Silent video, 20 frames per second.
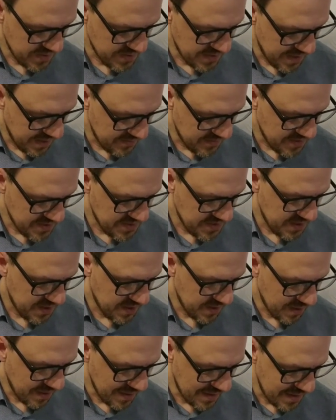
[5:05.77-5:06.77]

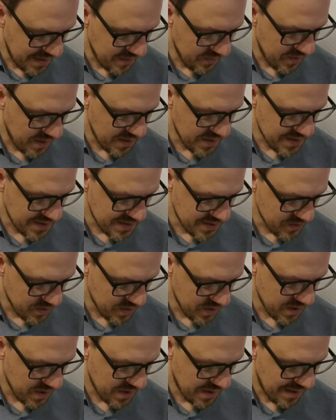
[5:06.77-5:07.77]
зависти, гнева,
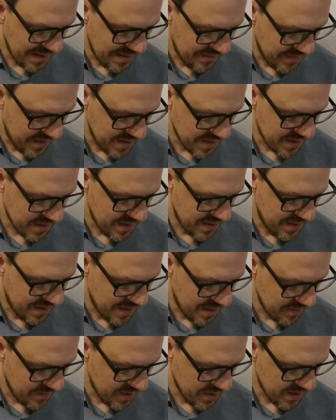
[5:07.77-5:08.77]
ссор, клевет,
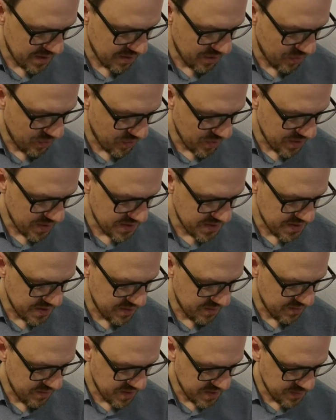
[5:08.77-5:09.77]
ябед,
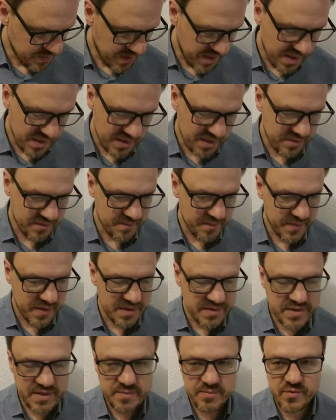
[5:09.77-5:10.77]
гордости, беспорядков.
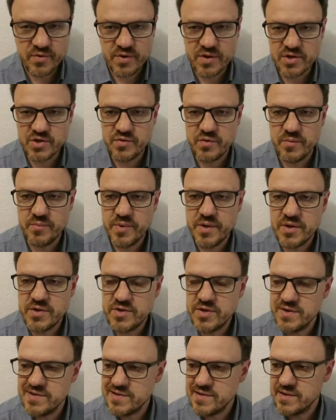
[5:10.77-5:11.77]
Здесь много чего
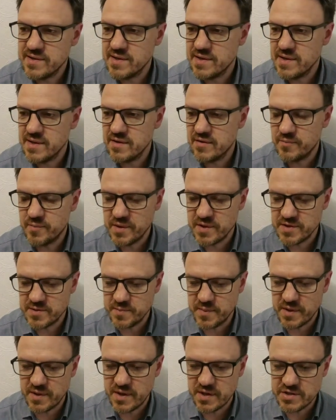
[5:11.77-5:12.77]
перечислено, и, в
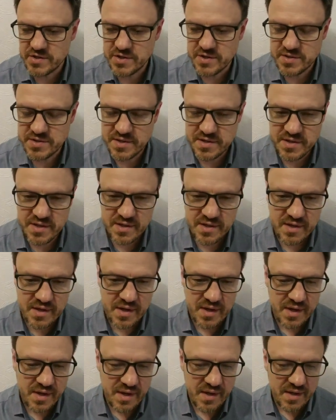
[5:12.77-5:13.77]
принципе, каждый из этих
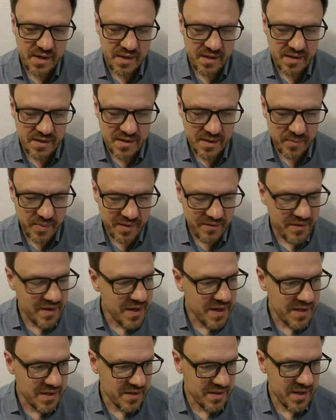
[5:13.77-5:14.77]
э,
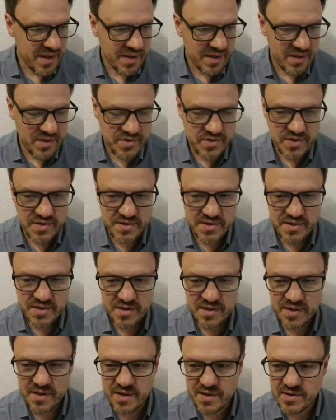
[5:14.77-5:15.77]
направлений, да, каждый из
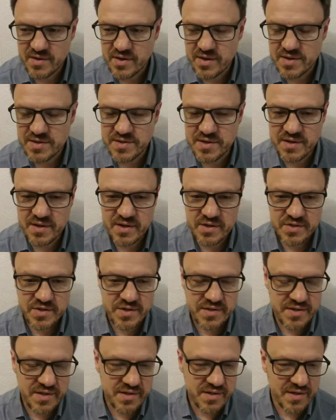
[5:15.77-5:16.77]
этих характеристик,
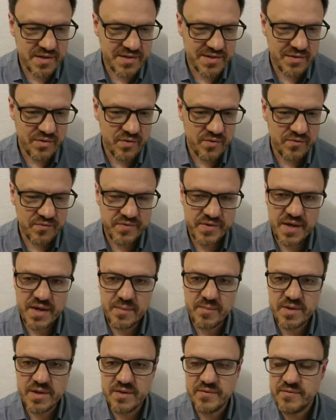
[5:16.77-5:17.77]
каждый из этих слов,
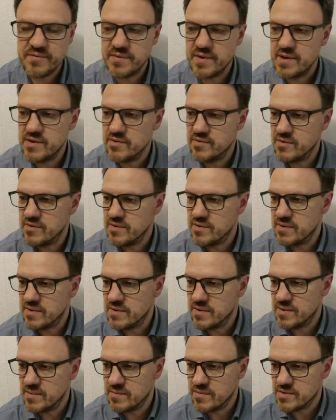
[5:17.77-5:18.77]
терминов,
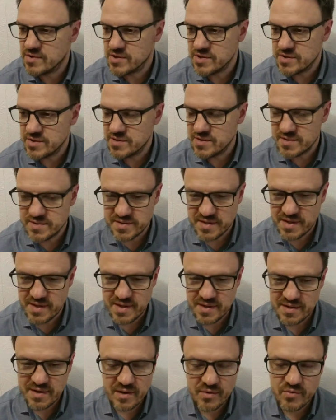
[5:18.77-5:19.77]
оно э, может
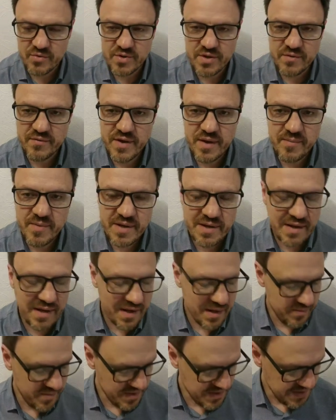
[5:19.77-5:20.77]
занять какое-то время для
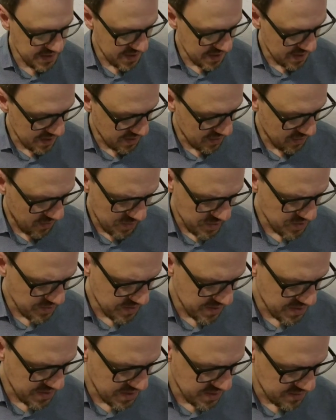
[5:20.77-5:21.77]
объяснения. Ну, в
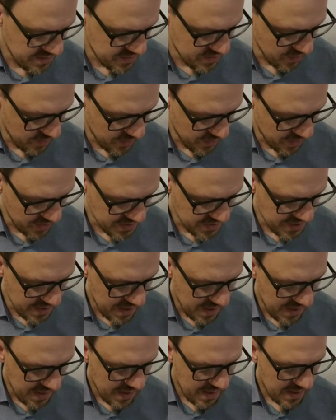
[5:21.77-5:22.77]
общем-то, здесь все
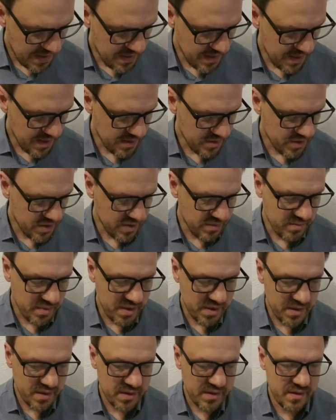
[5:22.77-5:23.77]
просто. Я хотел
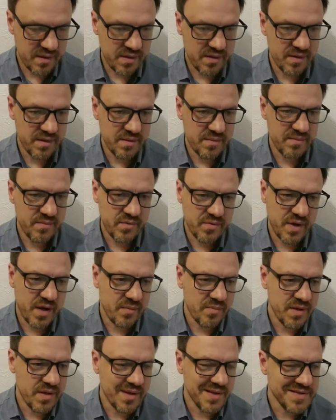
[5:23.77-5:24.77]
бы, э, ну,
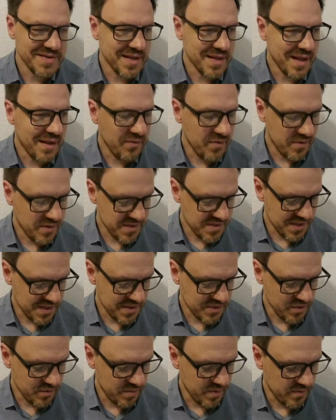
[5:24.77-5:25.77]
как бы не останавливаться
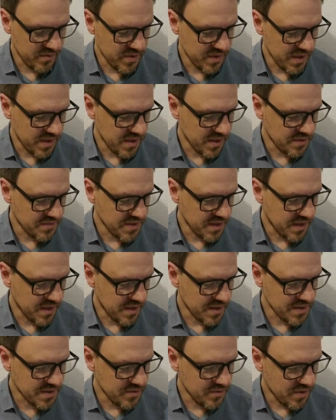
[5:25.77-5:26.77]
особо вот на этих всех
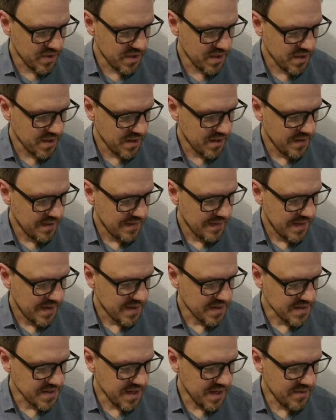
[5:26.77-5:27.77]
раздорах,
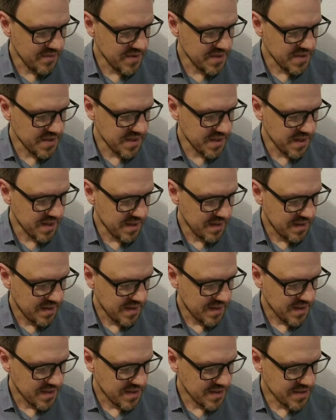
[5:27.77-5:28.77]
зависти,
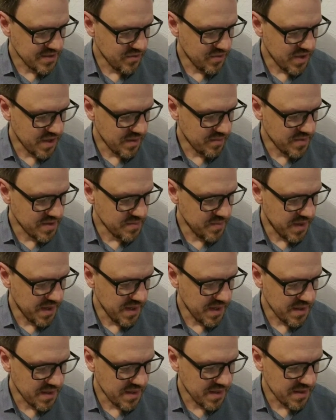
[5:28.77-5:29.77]
ссорах,
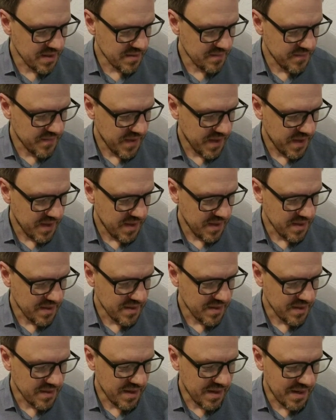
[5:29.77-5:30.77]
беспорядках и
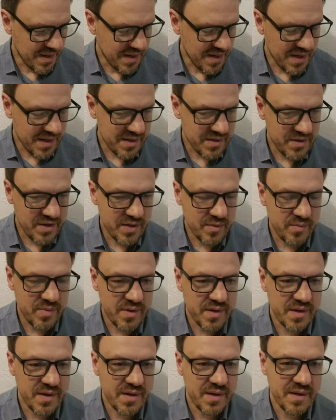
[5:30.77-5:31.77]
так далее. Я хотел
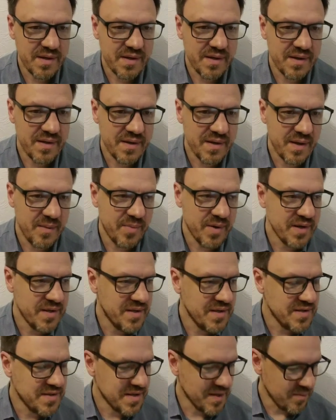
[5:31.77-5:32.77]
бы э,
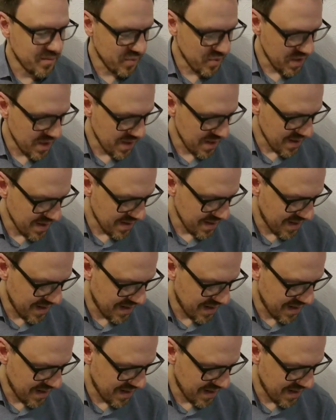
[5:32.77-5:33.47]
обратиться более